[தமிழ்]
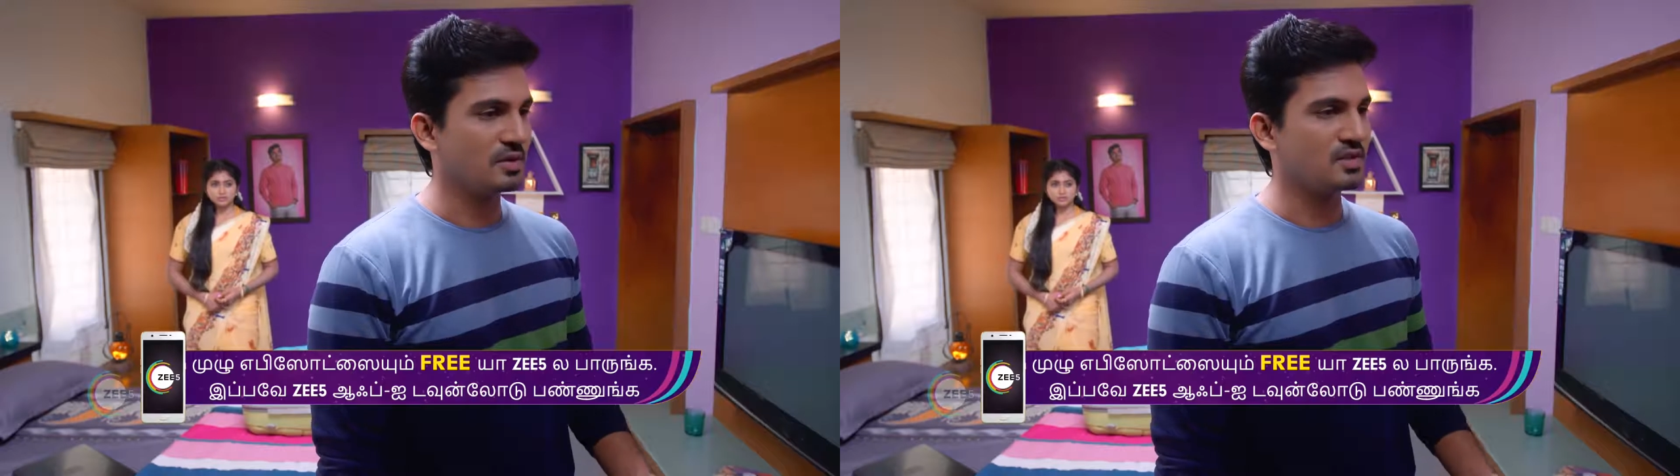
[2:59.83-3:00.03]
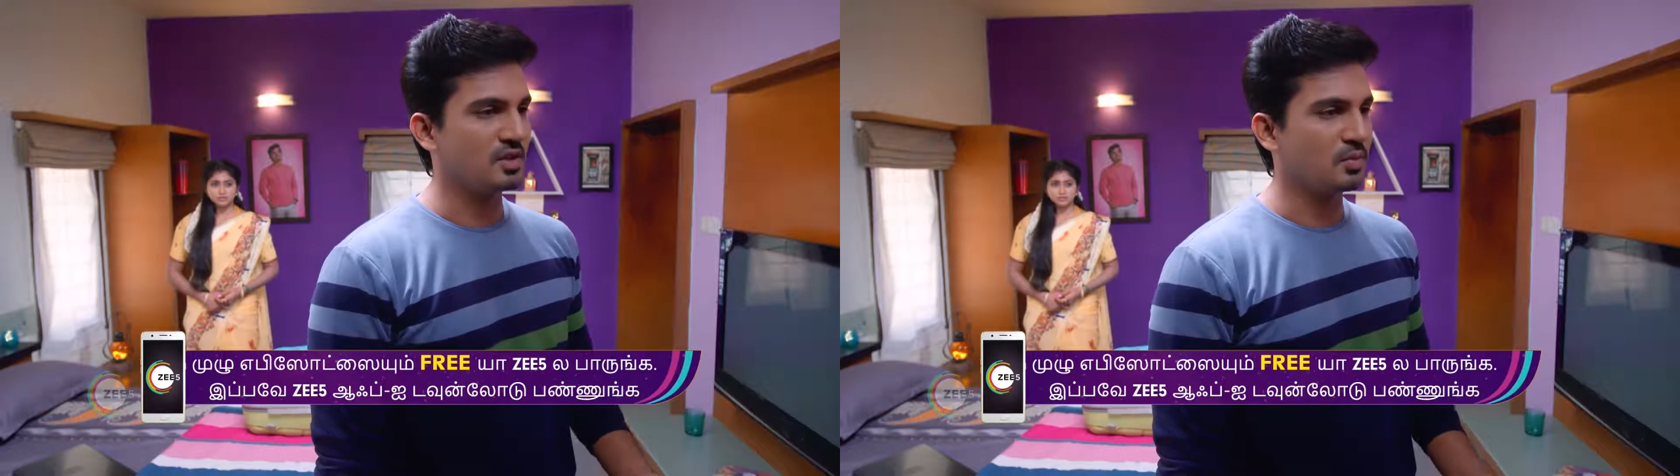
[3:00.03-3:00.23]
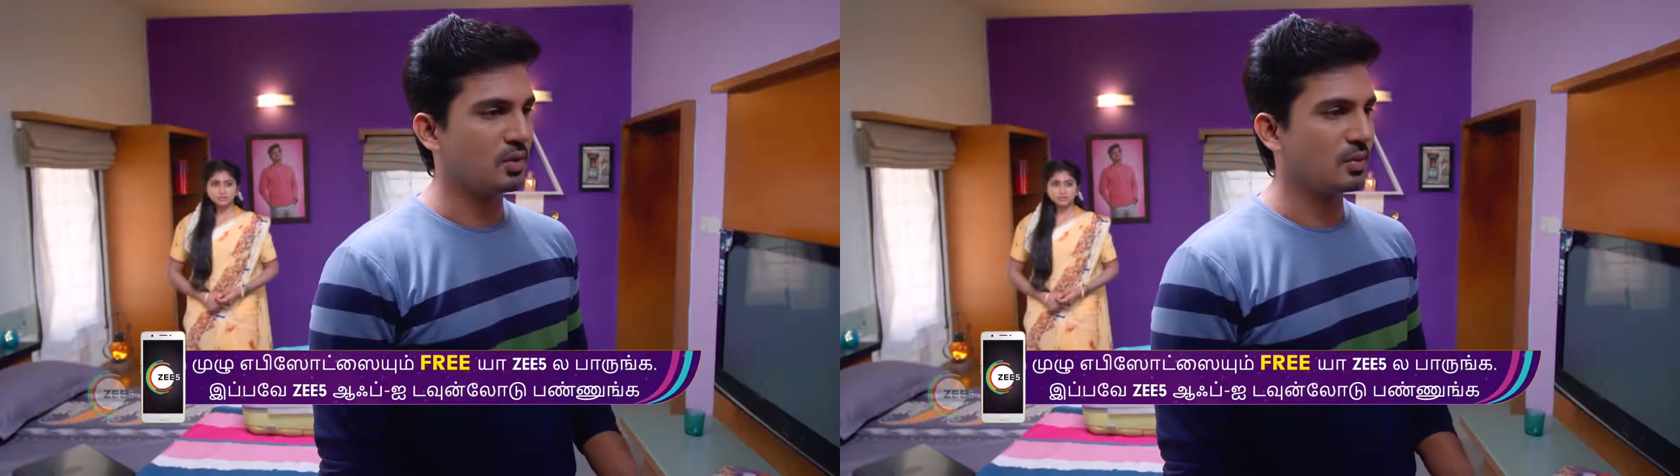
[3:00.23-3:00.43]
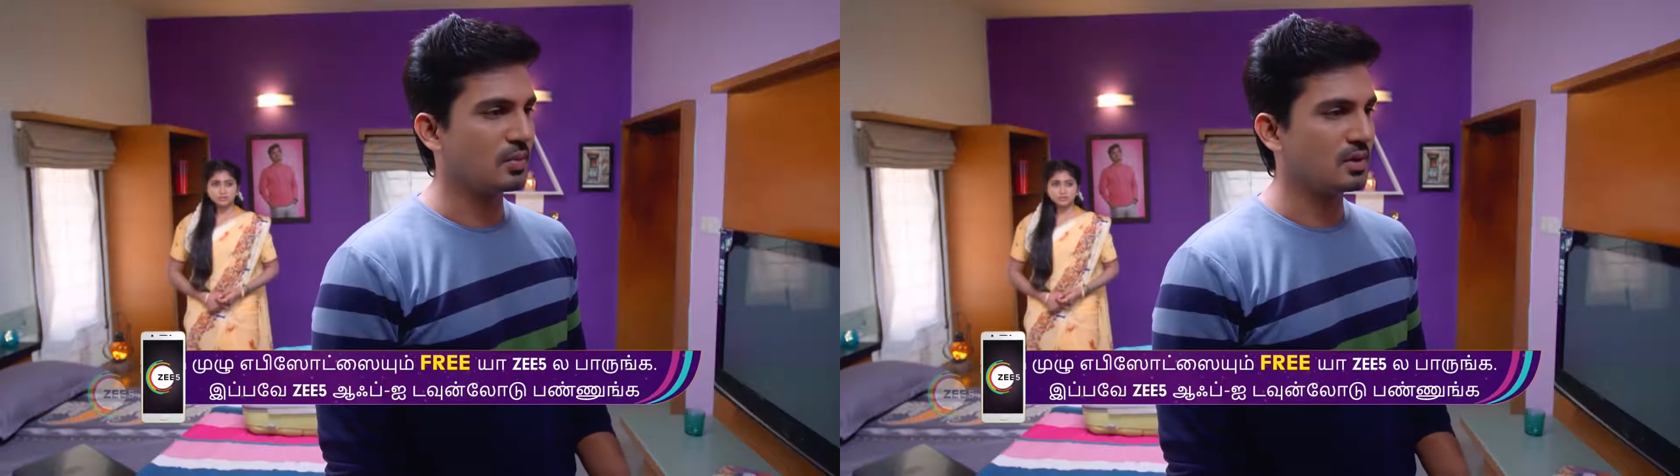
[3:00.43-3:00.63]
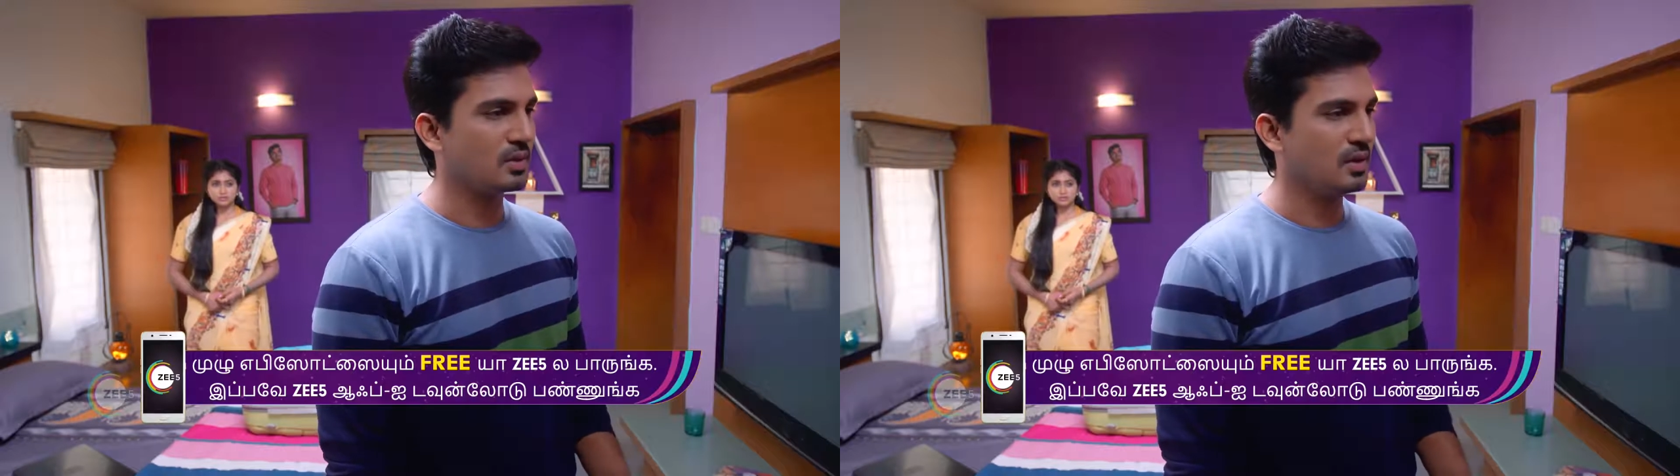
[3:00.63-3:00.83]
வெளியே ட்ரிப்
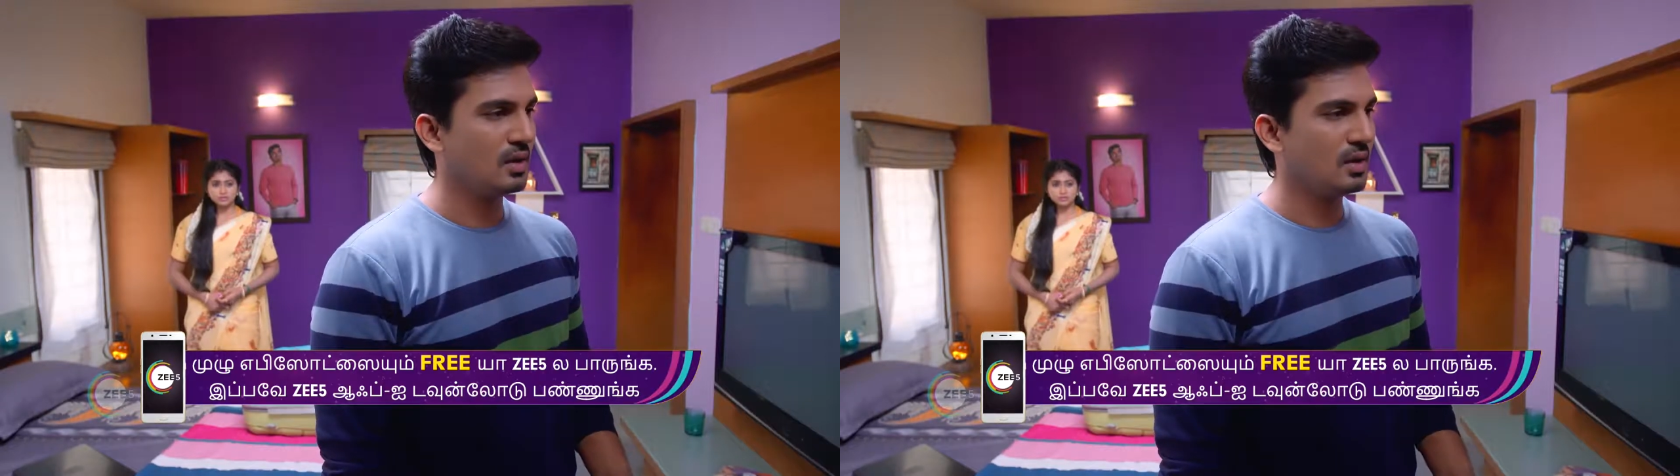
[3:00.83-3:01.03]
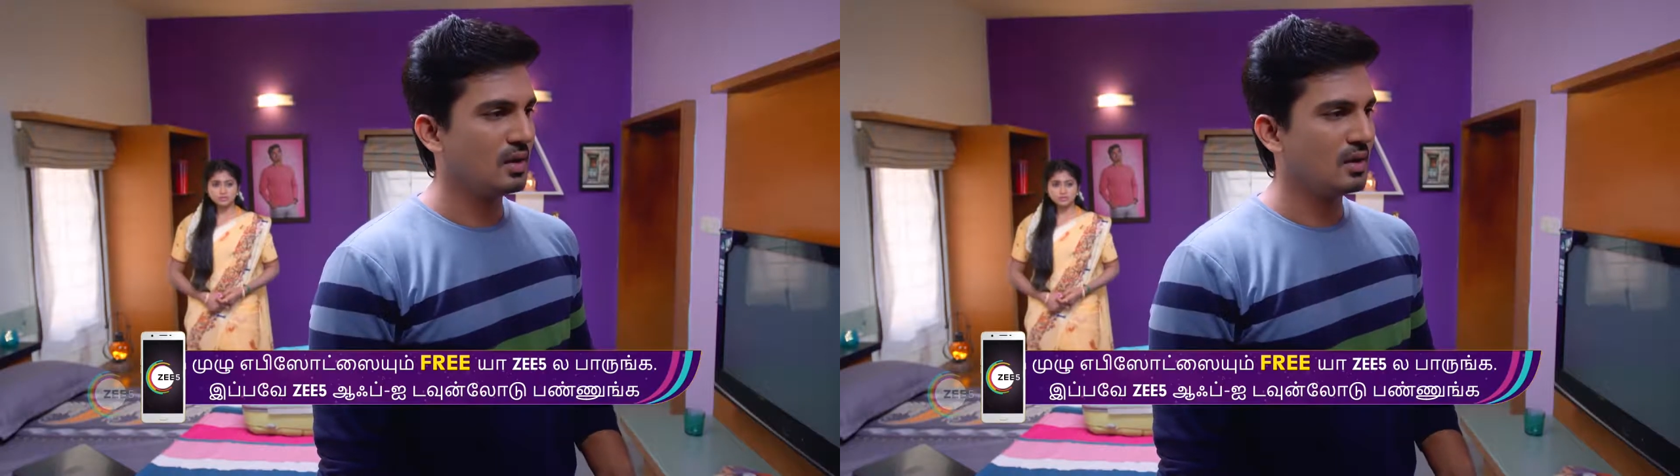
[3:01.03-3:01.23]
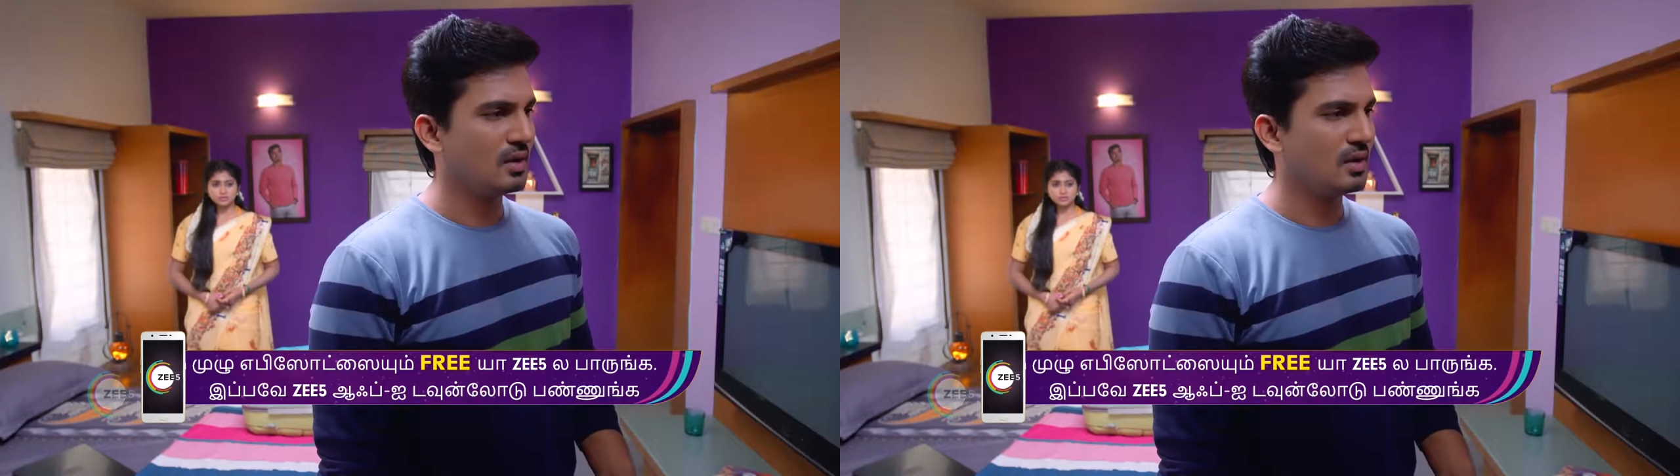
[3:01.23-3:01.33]
போகிறப்பயாச்சும்